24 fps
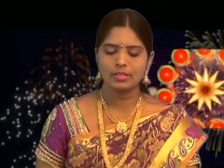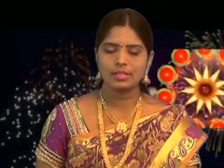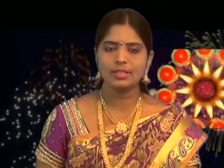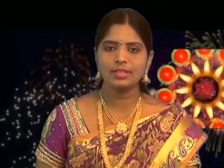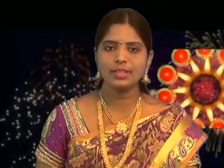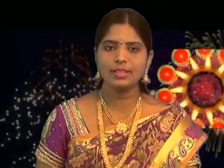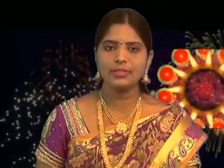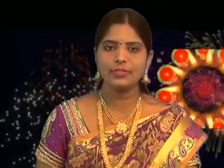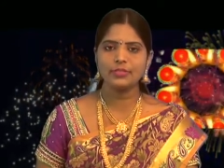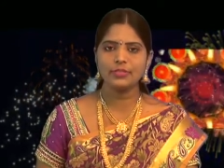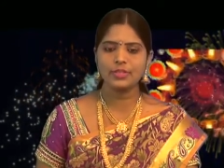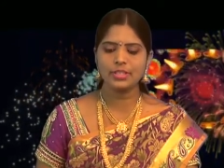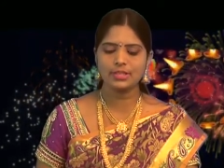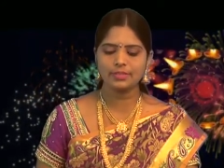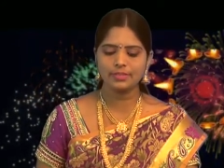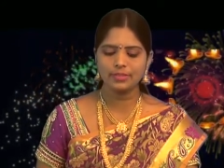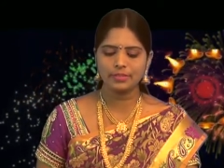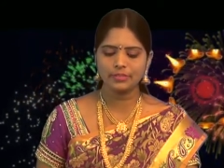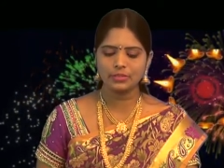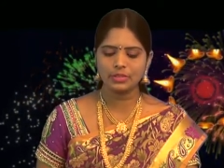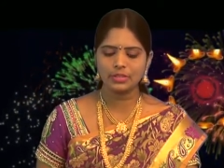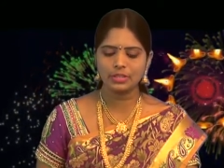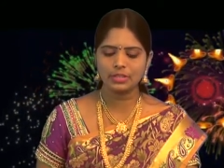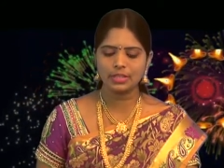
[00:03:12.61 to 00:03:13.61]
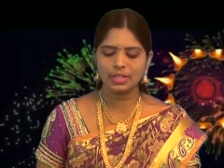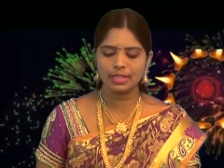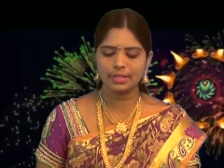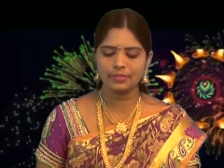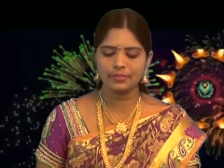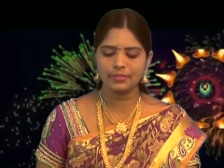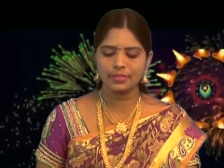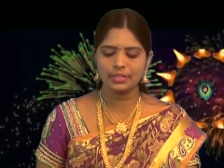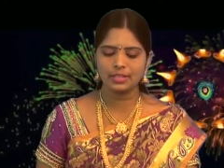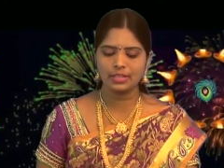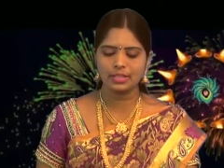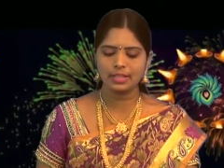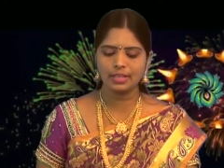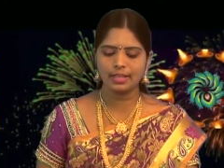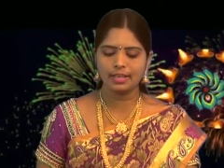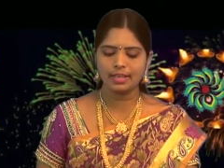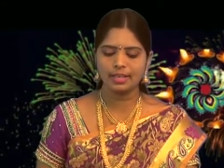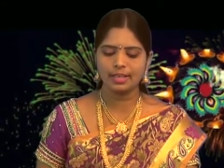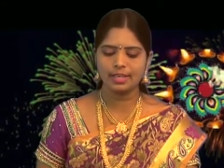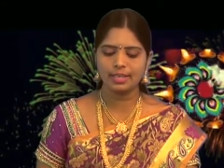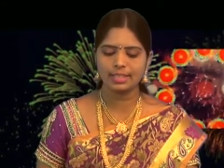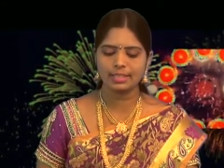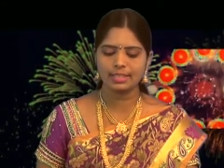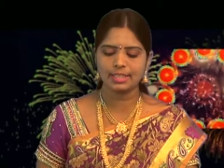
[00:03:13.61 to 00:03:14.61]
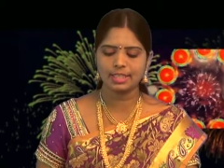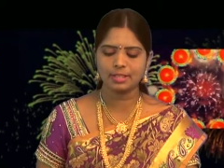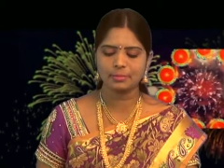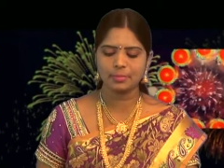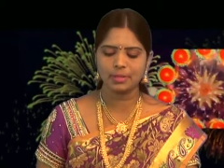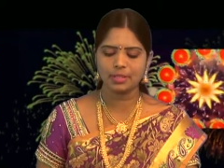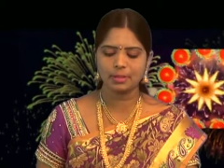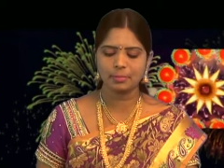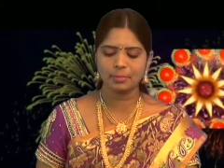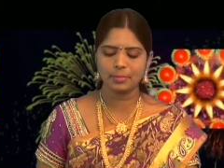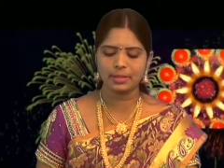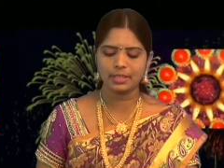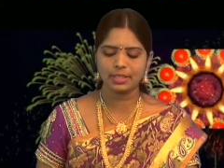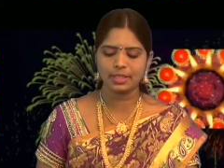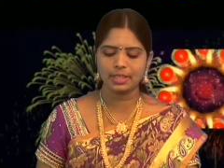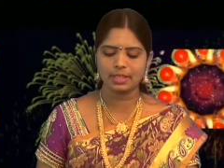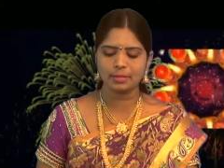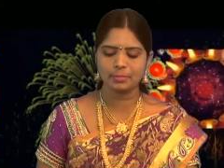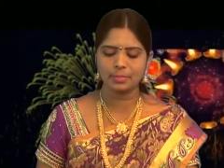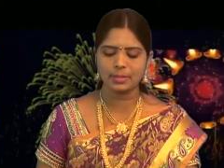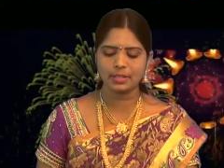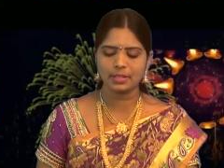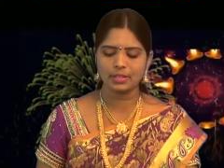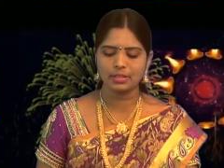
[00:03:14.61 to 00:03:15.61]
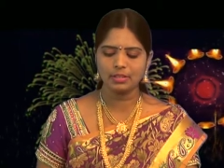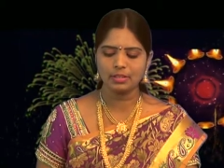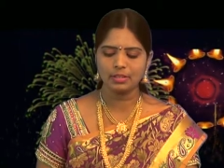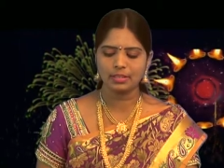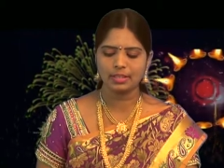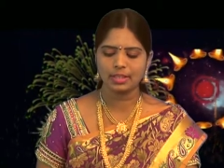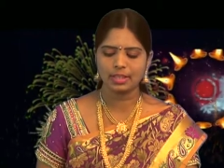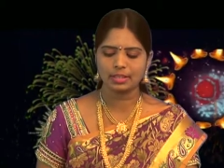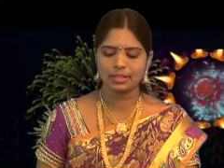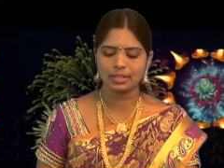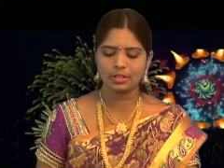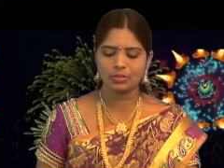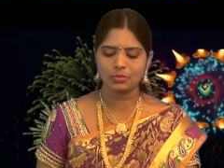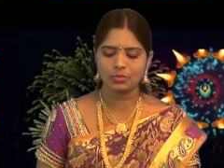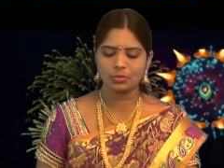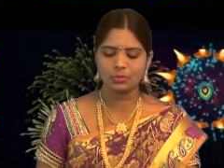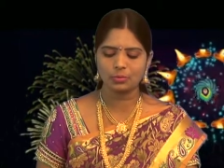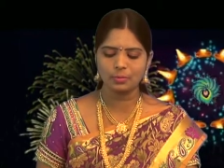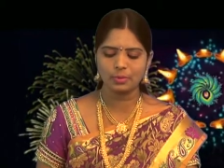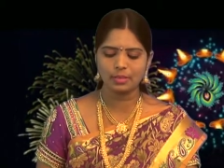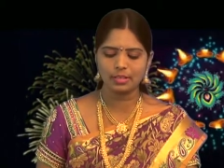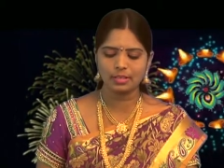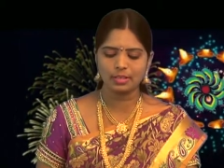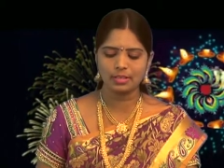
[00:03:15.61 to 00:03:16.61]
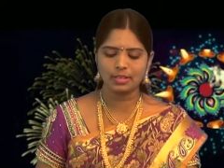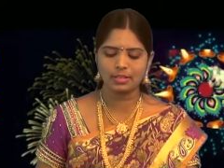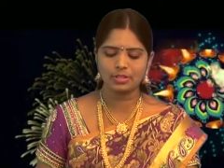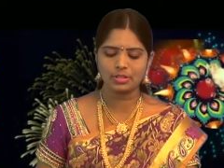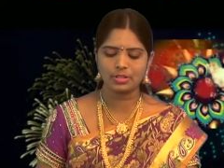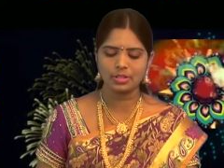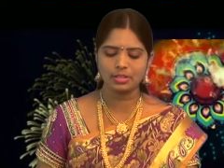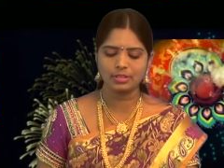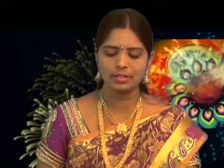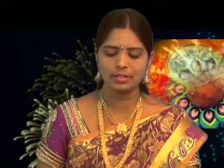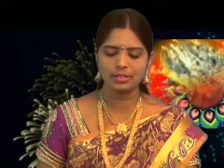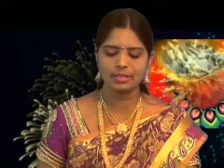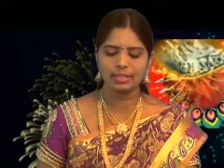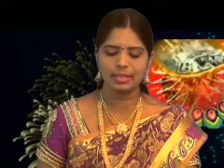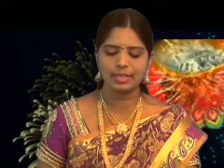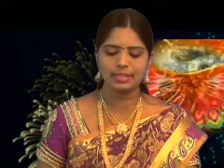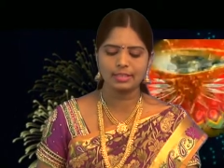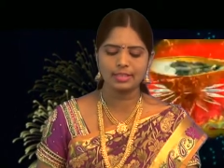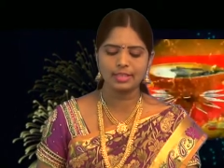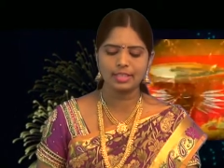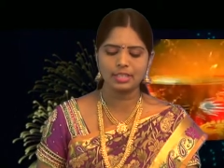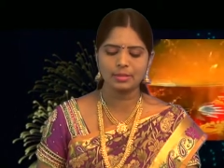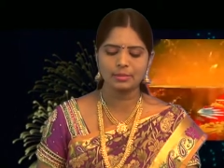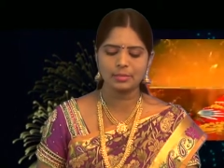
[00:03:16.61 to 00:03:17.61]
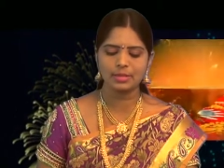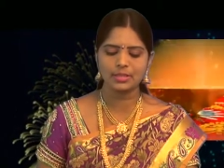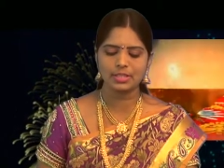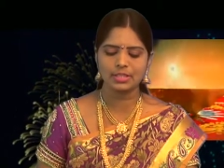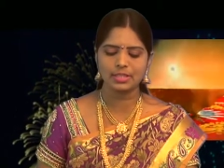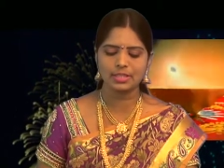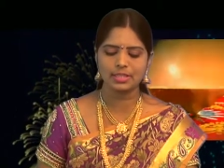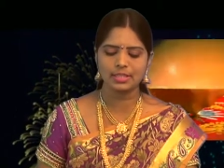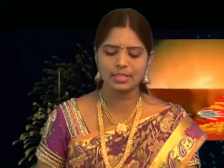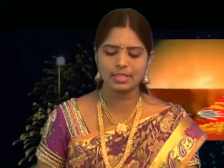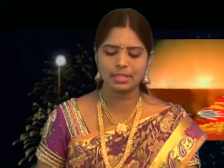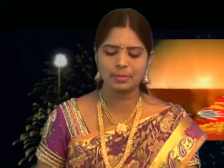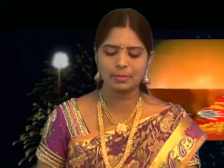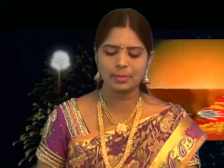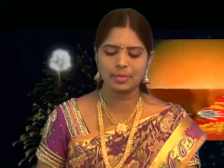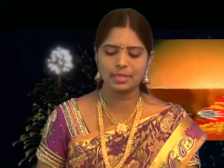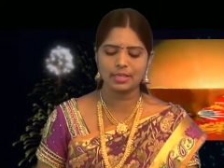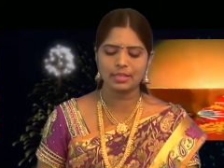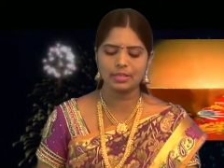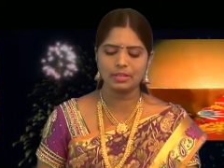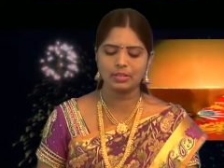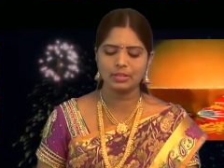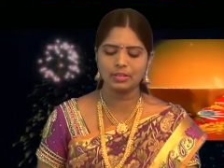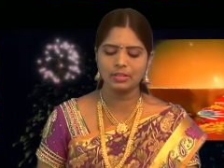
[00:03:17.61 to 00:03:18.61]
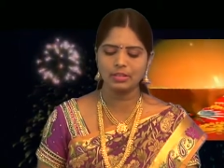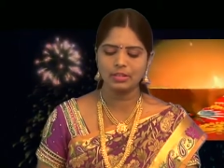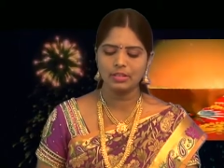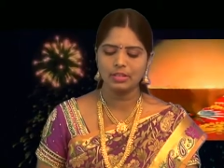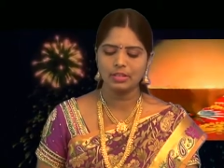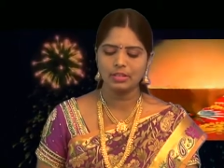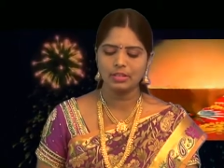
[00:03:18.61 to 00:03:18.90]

శ్రీ విశ్వ విజ్ఞాన విద్య ఆధ్యాత్మిక పీఠాధిపతి డాక్టర్ ఉమర్ అలీషా కార్తీక మాస జిల్లా పర్యటన